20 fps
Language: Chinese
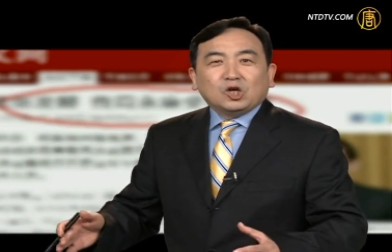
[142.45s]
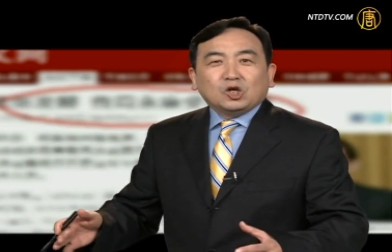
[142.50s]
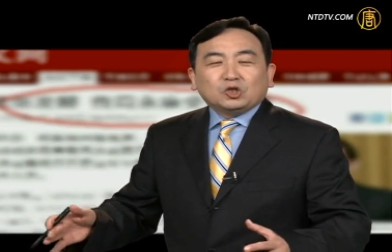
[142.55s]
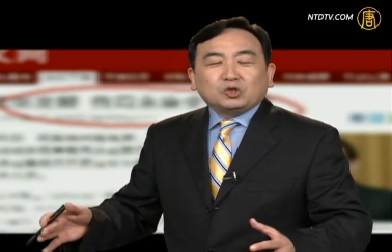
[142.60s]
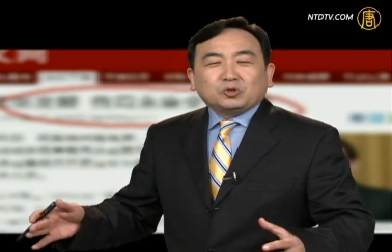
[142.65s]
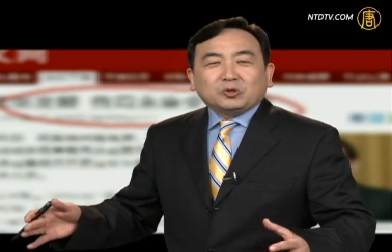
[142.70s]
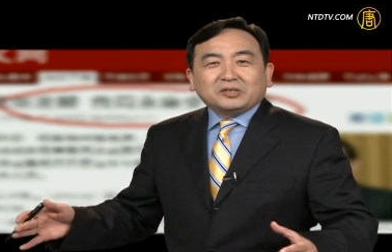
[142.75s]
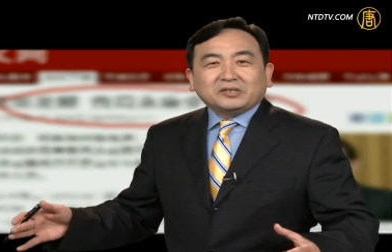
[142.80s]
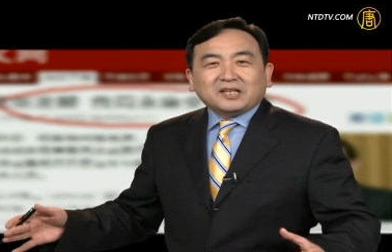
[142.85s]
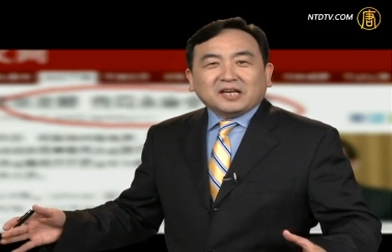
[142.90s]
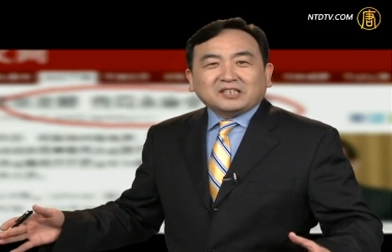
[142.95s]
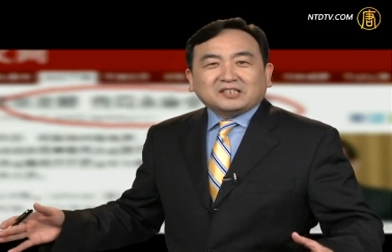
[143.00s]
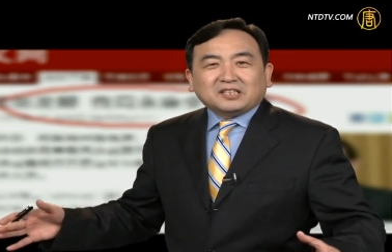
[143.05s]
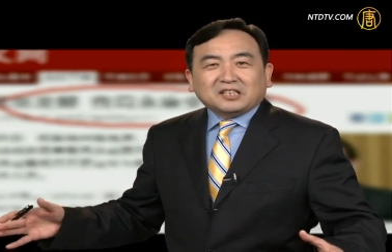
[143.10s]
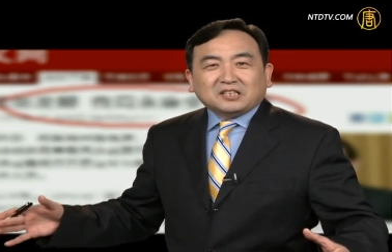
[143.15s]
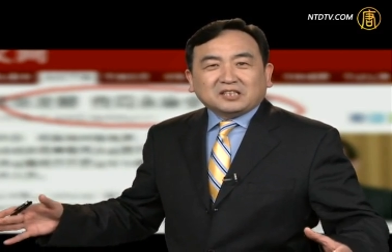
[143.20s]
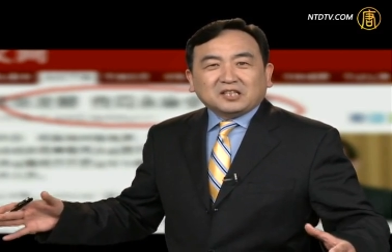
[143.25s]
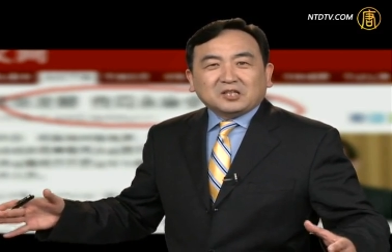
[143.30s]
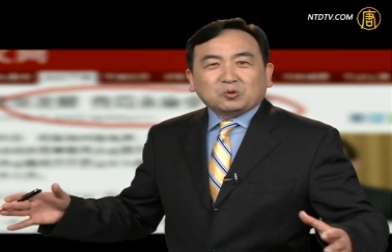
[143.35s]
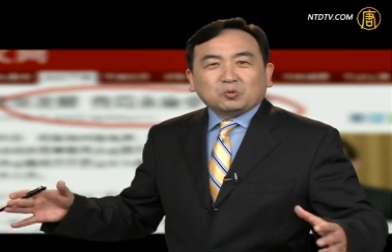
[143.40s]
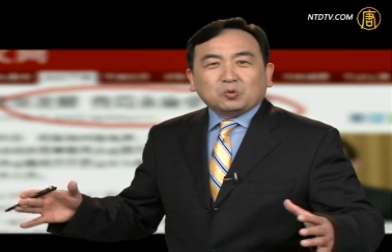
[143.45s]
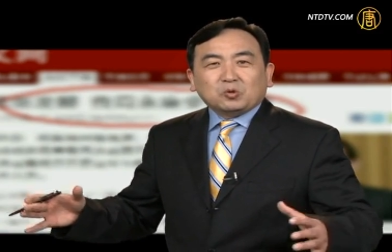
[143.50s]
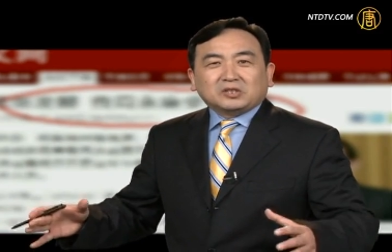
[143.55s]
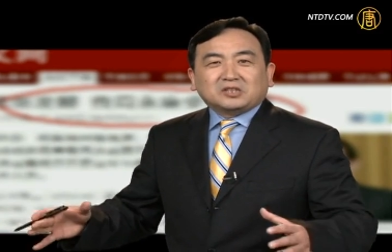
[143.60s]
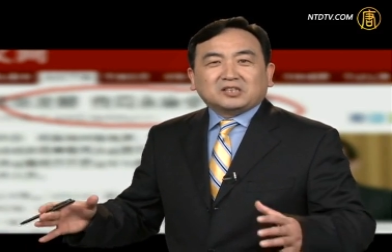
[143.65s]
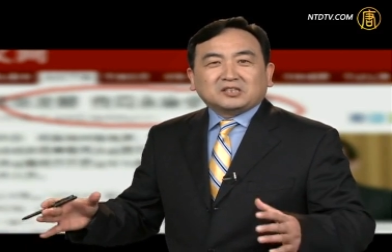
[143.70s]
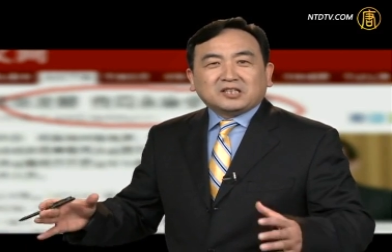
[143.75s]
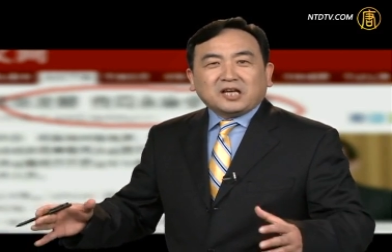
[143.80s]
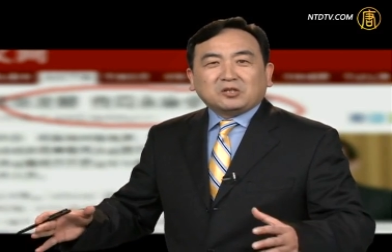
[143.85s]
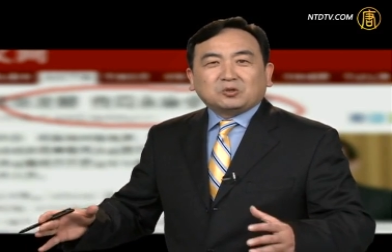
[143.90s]
所以在整个过
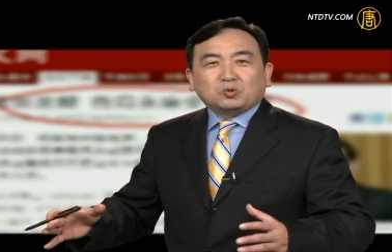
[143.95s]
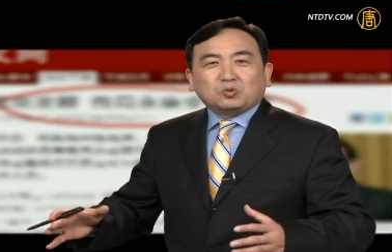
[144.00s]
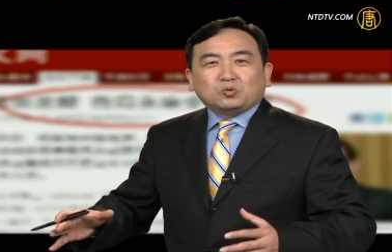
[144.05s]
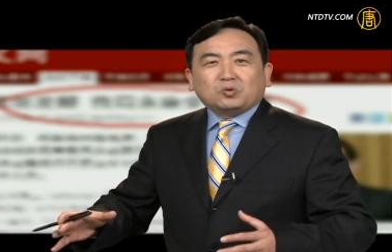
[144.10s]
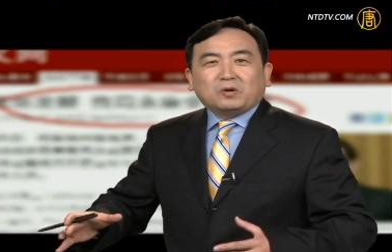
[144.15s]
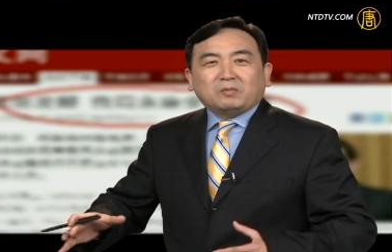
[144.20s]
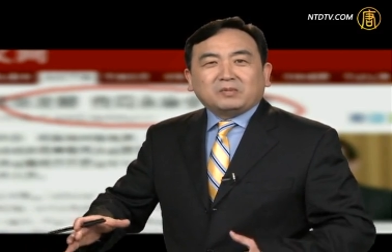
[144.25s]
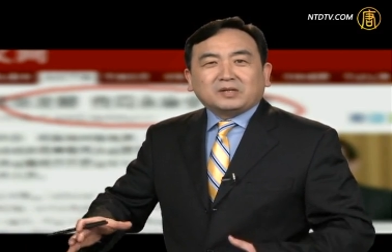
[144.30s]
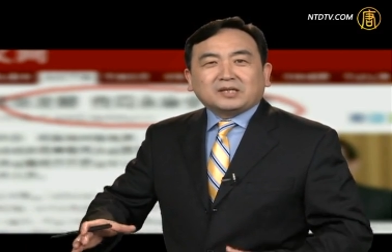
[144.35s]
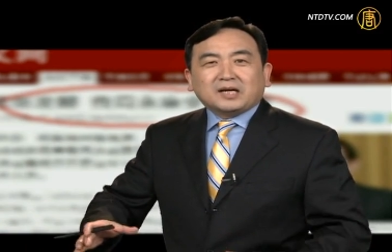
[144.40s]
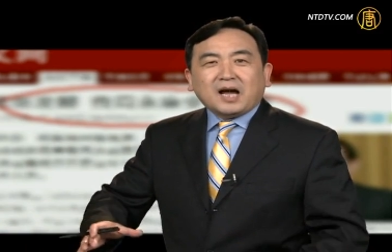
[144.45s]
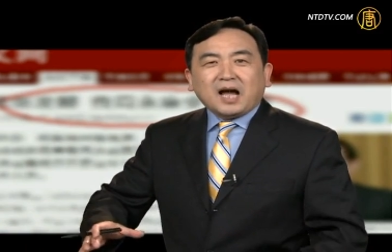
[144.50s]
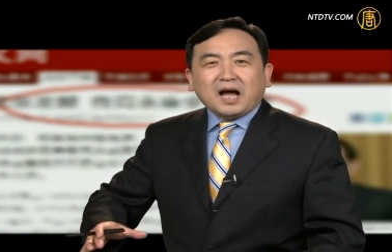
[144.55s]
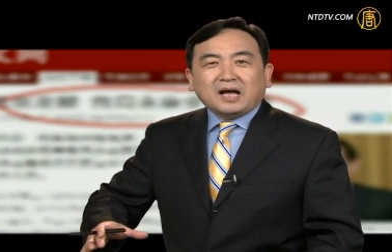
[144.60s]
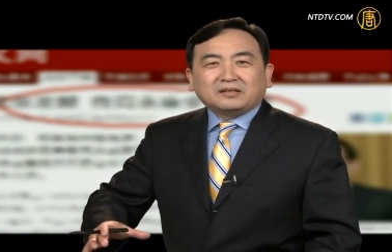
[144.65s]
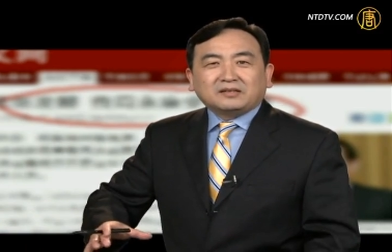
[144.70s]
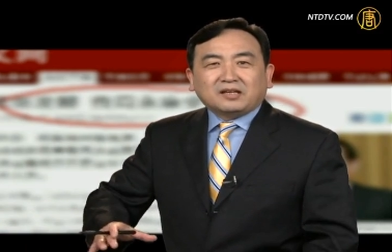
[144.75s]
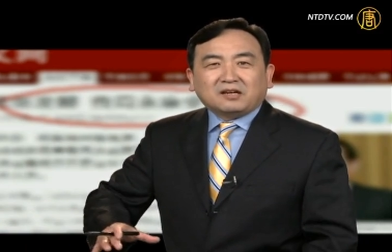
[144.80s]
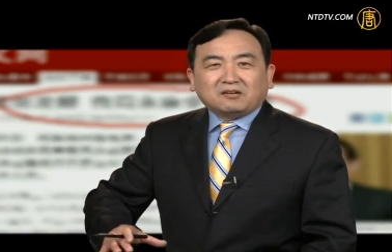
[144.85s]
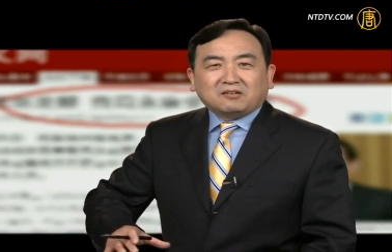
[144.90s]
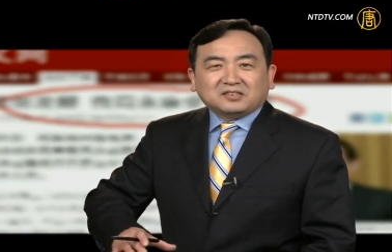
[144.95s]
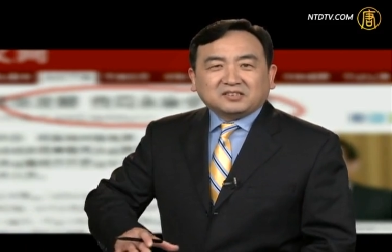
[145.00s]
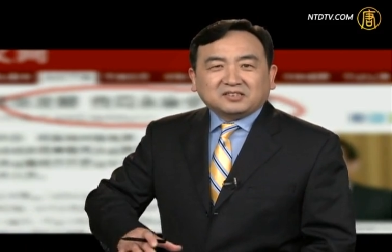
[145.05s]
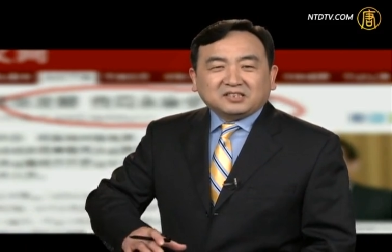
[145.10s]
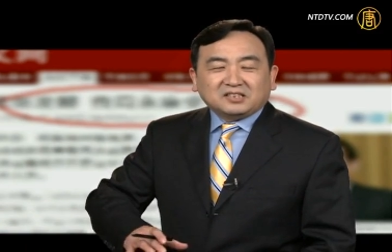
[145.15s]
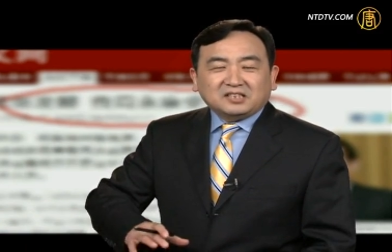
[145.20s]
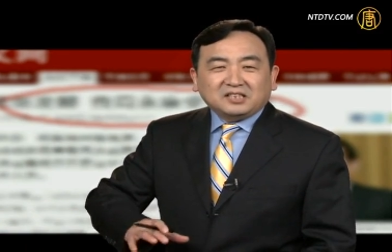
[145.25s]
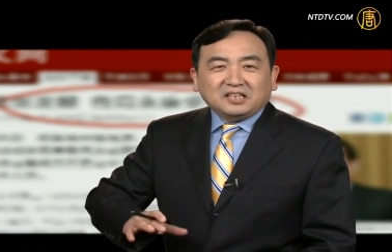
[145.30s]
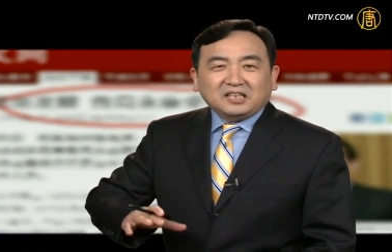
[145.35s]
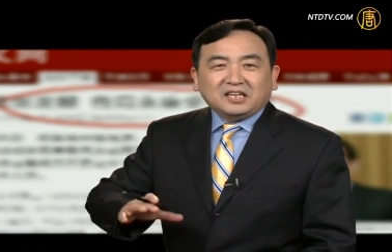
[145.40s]
程当中，我们看到了
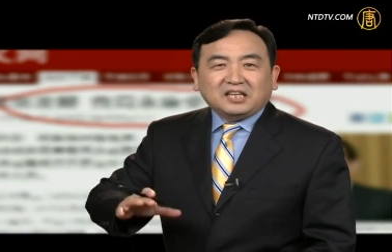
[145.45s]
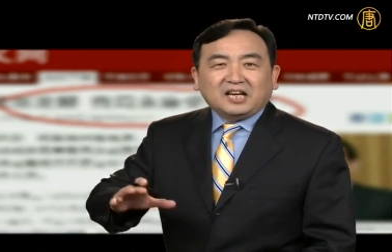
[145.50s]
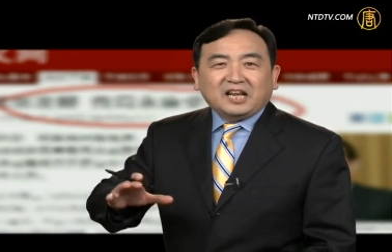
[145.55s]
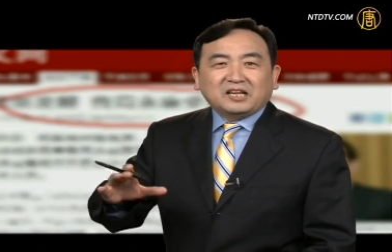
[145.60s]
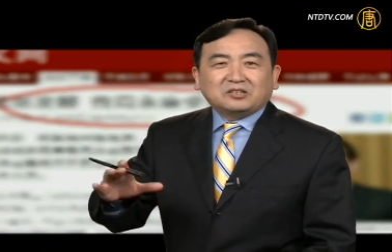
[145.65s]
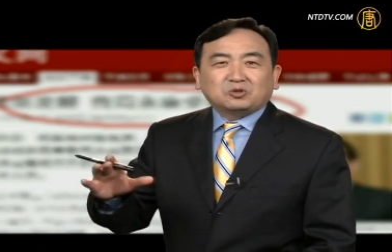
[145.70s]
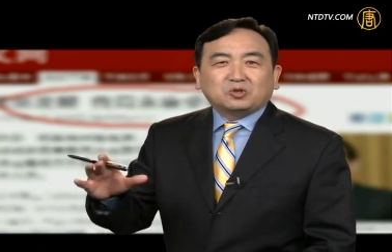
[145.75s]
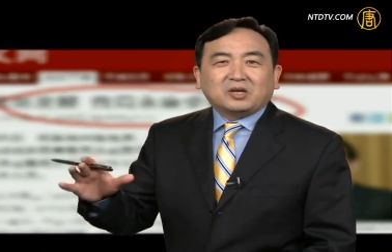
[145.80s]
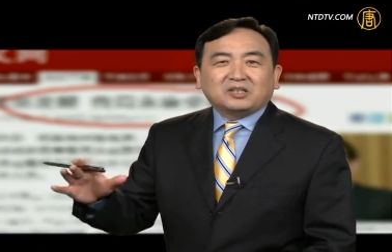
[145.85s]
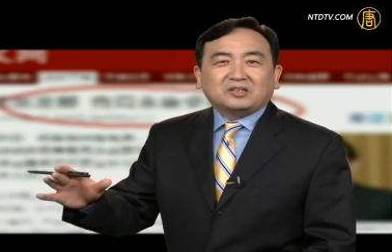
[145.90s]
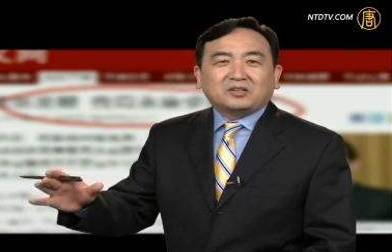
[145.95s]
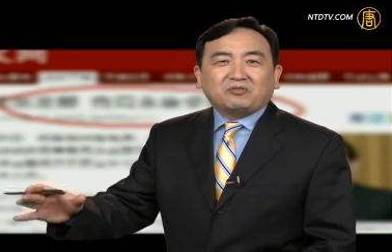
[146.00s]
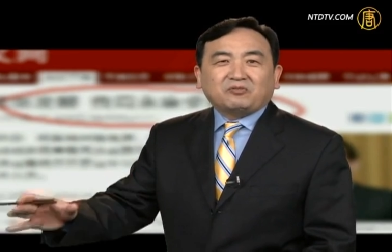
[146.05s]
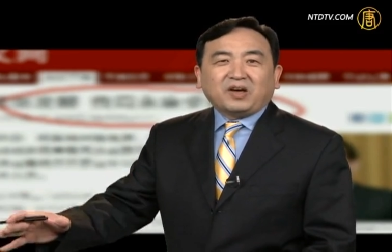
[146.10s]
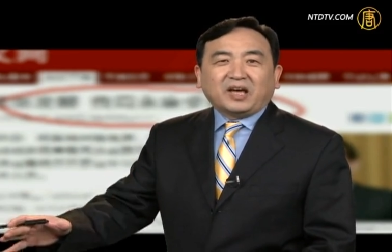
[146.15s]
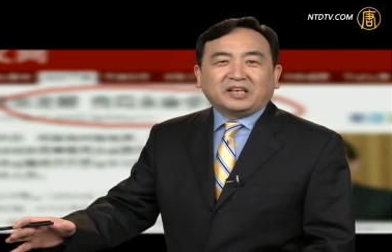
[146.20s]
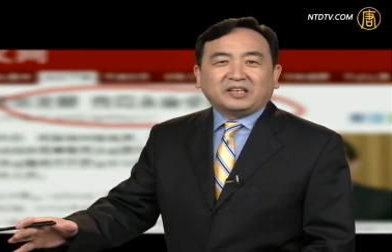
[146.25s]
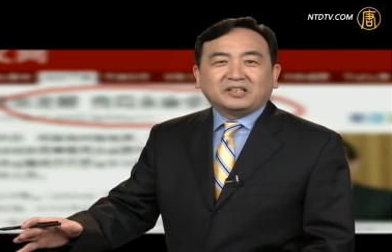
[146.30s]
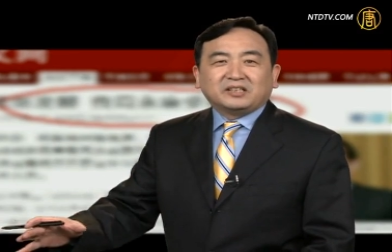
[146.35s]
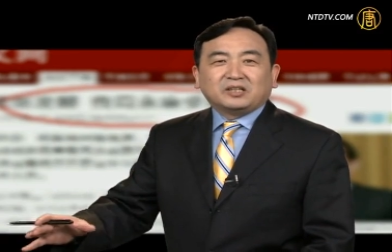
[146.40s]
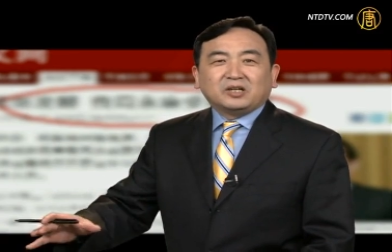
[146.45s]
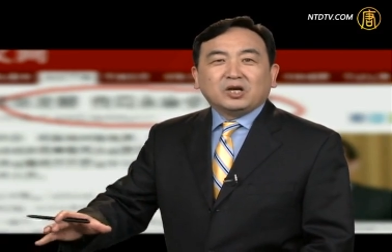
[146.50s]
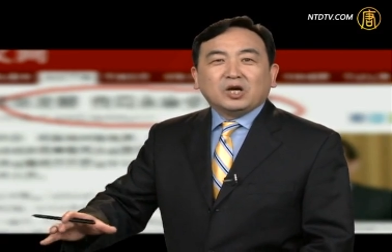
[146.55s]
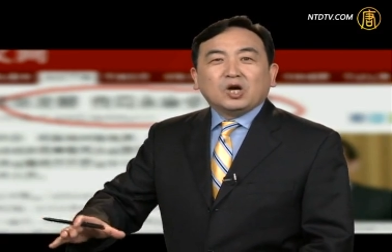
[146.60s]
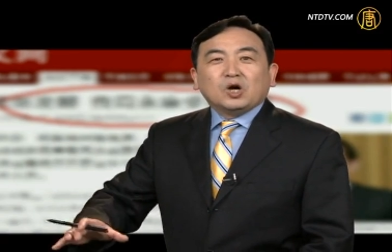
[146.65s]
这一连串的反应，